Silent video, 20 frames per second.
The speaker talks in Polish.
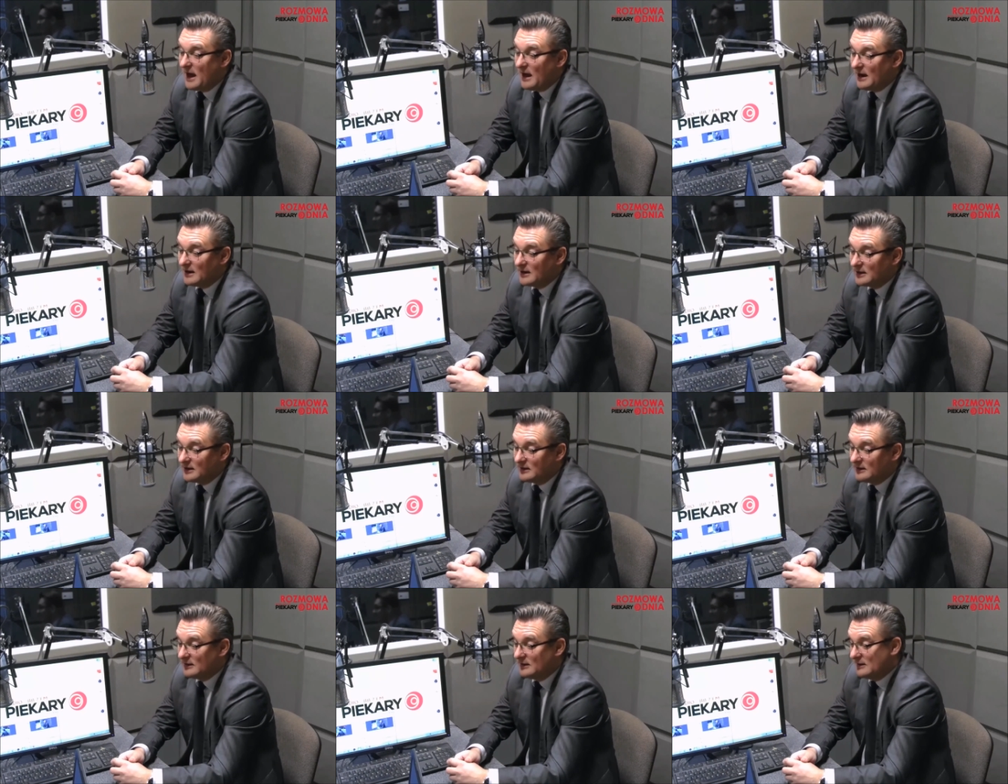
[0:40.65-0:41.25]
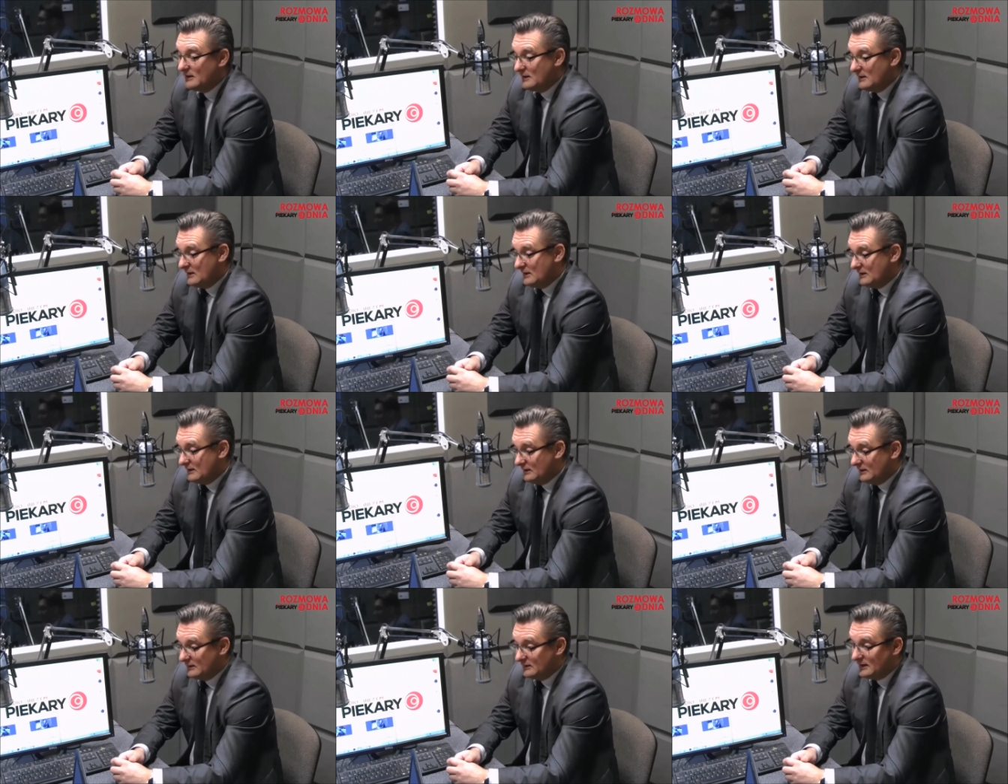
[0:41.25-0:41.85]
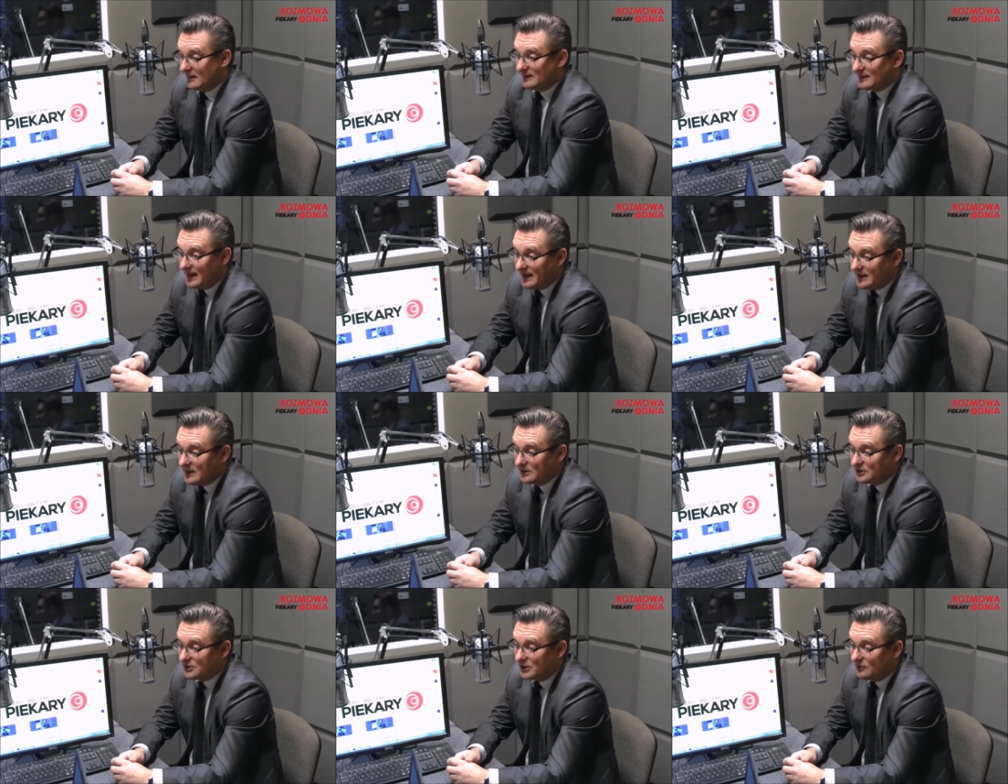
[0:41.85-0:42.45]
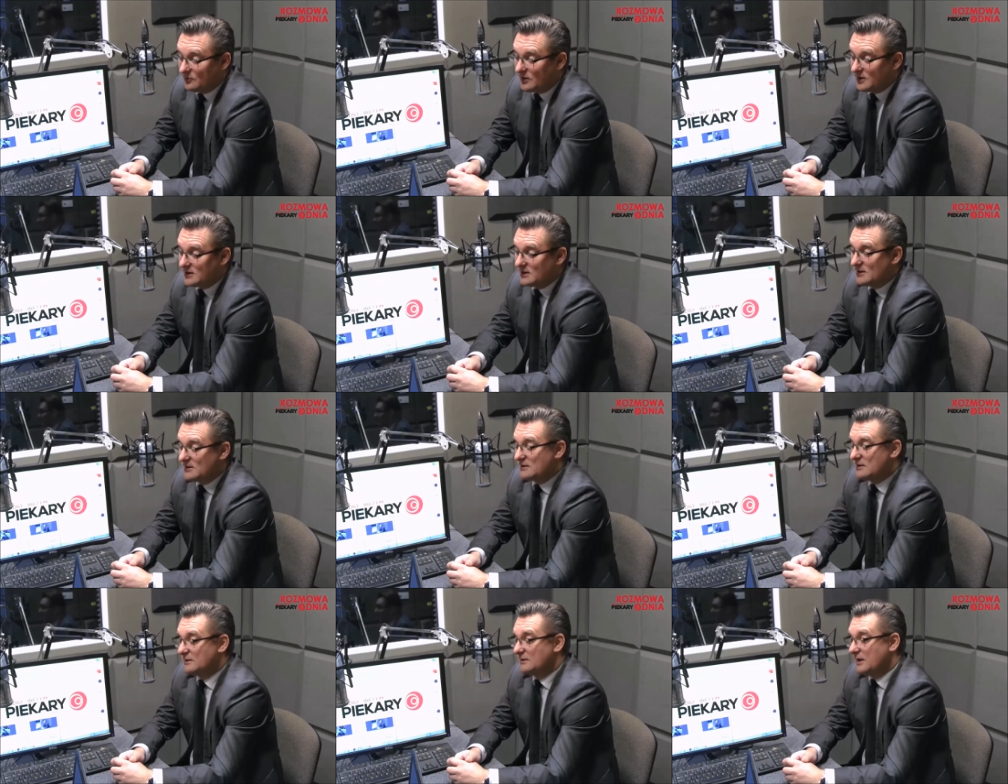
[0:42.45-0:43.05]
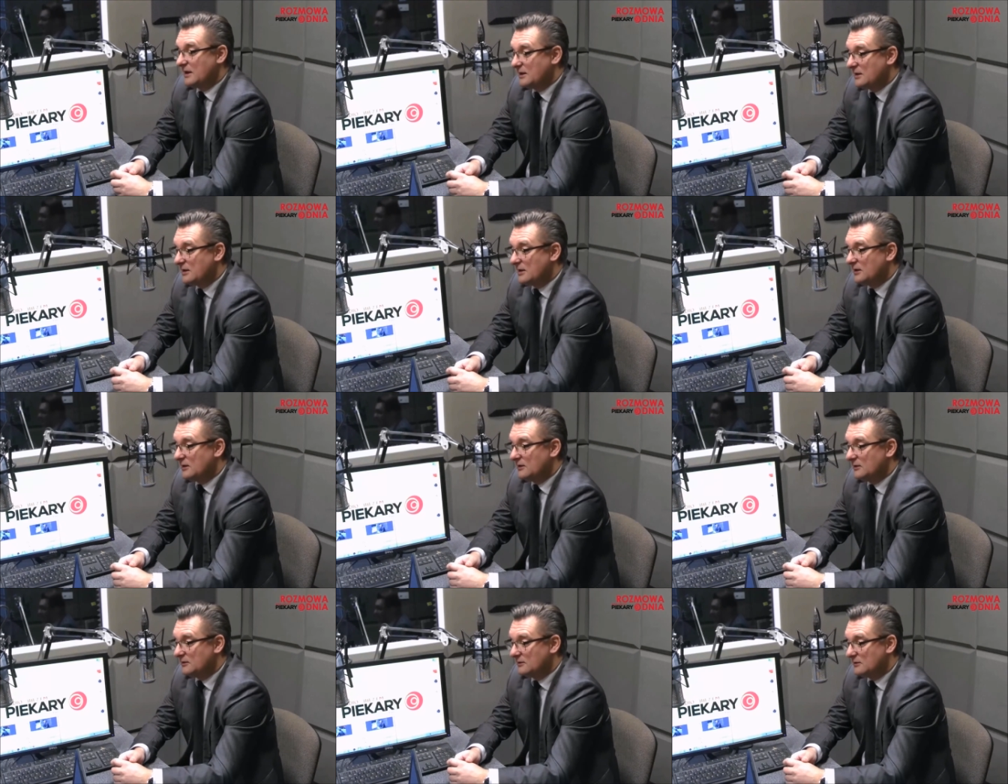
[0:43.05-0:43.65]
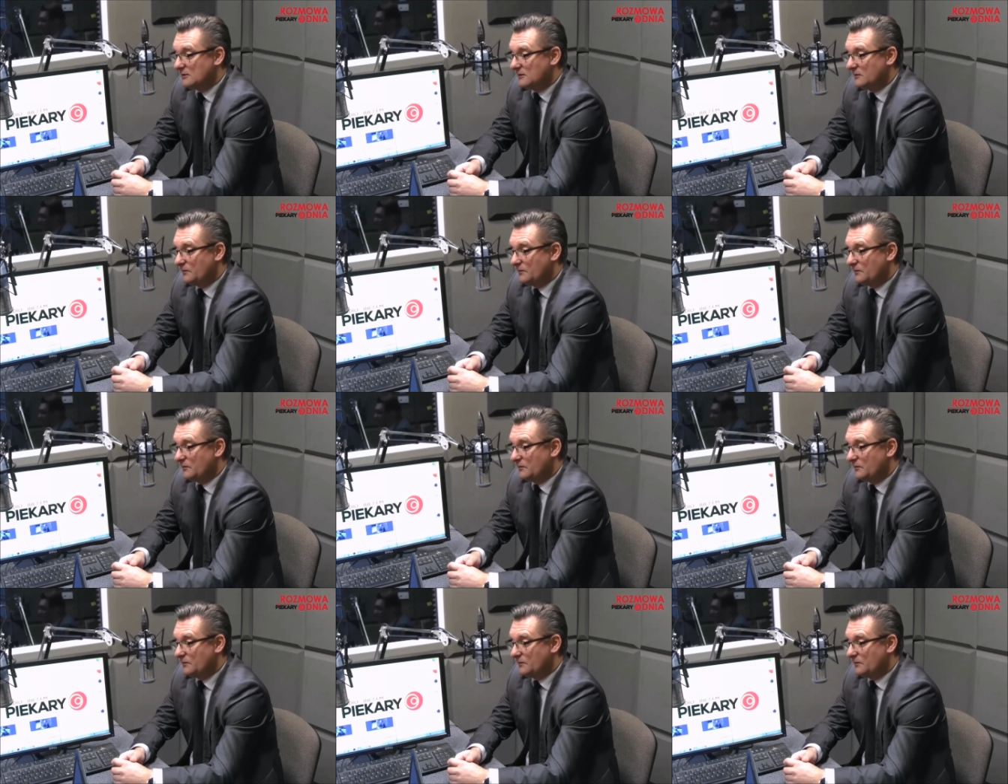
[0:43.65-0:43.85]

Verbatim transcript: Ale na takie działania, na takie